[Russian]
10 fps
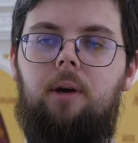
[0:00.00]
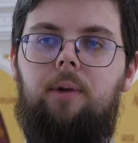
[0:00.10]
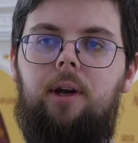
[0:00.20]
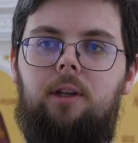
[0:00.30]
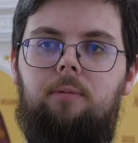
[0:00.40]

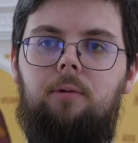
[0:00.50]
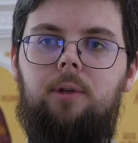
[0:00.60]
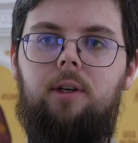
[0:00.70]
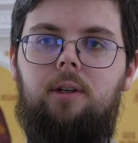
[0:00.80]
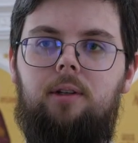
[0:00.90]
поэтому
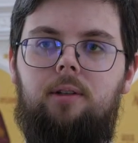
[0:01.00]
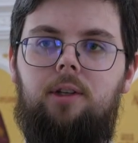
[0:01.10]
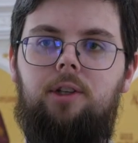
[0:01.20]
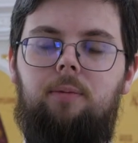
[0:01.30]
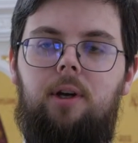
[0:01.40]
так
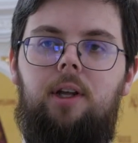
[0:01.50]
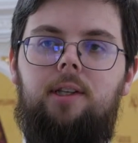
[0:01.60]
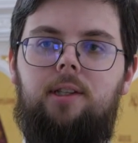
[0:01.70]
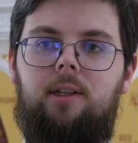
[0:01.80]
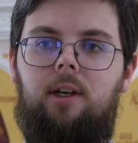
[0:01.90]
должны
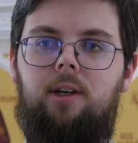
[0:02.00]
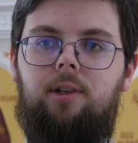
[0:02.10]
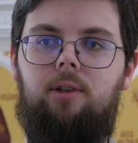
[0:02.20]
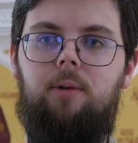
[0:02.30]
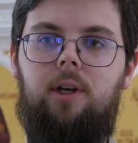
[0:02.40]
молиться, да,
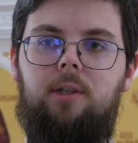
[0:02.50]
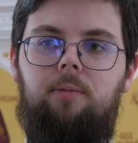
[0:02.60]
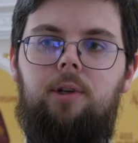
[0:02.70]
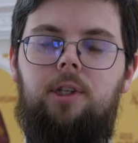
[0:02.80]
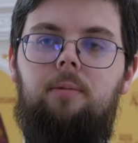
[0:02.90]
чтобы
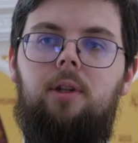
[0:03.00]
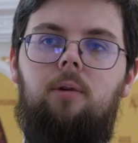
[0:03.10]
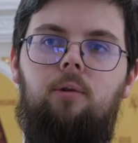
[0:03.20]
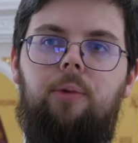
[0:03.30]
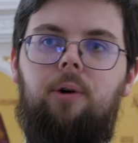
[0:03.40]
Господь именно
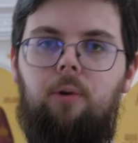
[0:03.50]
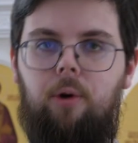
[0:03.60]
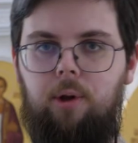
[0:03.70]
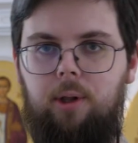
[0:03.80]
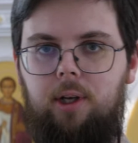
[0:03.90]

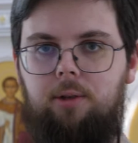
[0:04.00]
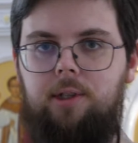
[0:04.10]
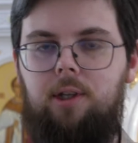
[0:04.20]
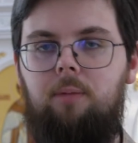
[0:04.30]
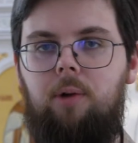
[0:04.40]
упокоил, да, то
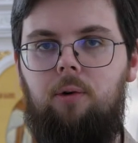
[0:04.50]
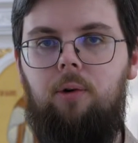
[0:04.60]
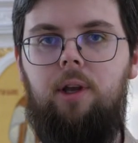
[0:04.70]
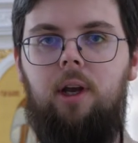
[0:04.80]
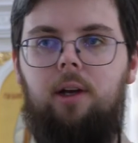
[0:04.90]
есть дал
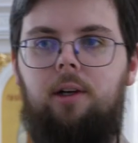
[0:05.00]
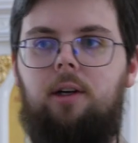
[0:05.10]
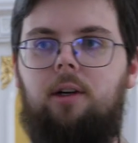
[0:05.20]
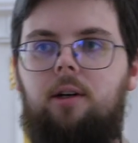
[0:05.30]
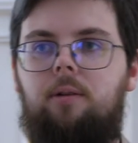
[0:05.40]
покой
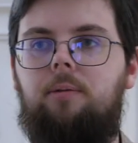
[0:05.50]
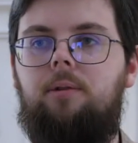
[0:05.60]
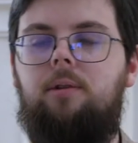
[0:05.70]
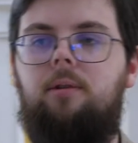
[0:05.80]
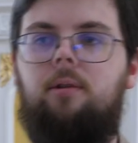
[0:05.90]
э,
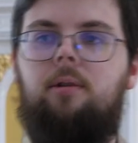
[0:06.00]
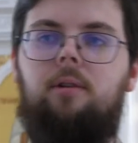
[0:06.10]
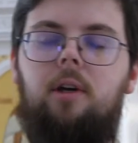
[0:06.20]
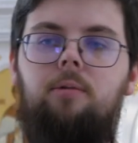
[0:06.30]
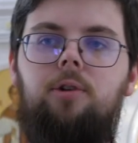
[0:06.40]

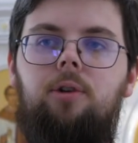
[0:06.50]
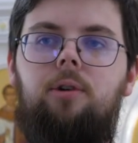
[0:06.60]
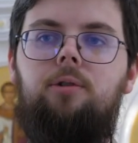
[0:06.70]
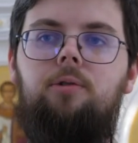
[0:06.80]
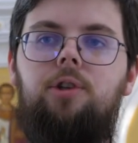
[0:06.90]
тому,
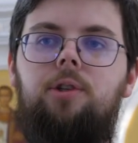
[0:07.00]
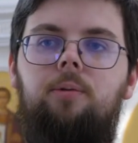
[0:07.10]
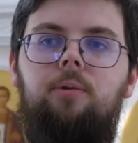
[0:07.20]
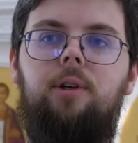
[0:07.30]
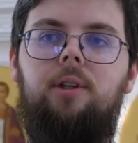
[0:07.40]
что
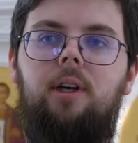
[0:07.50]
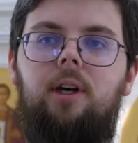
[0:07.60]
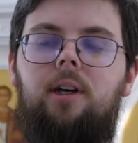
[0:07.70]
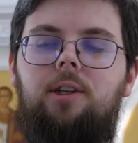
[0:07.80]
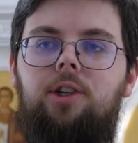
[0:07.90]
существует
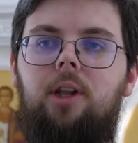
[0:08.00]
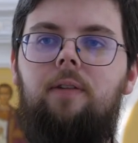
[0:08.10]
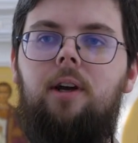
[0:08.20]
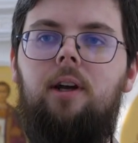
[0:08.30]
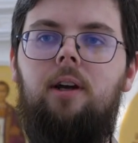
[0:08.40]
да, от
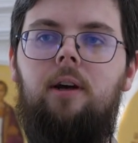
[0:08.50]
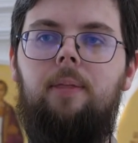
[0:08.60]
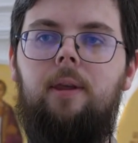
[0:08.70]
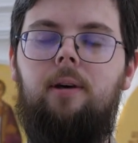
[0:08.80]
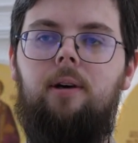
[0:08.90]
человека,
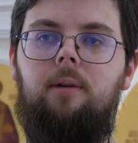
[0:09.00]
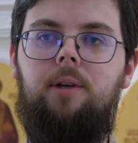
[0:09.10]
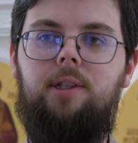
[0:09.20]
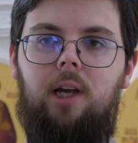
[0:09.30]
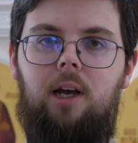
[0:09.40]
э,
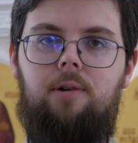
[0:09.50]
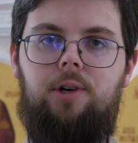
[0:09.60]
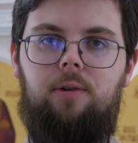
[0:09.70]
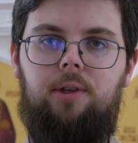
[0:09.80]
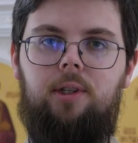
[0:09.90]

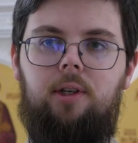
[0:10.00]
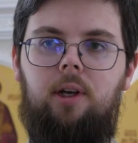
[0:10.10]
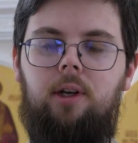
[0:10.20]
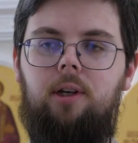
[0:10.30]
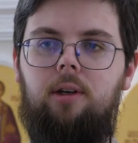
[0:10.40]
приставившегося
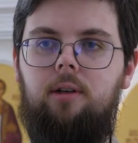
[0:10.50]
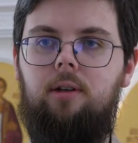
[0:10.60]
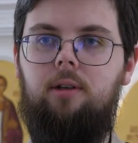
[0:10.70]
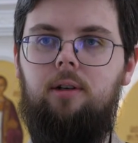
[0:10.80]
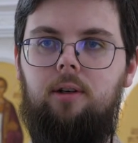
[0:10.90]

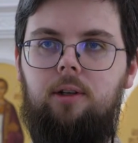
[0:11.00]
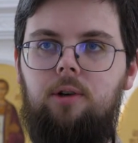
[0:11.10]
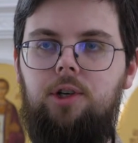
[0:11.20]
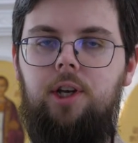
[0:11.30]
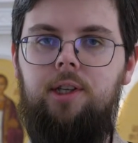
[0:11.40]
э, к
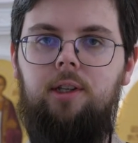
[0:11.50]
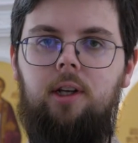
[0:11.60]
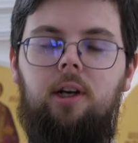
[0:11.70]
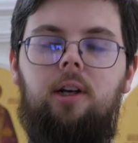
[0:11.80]
иной жизни, да, э,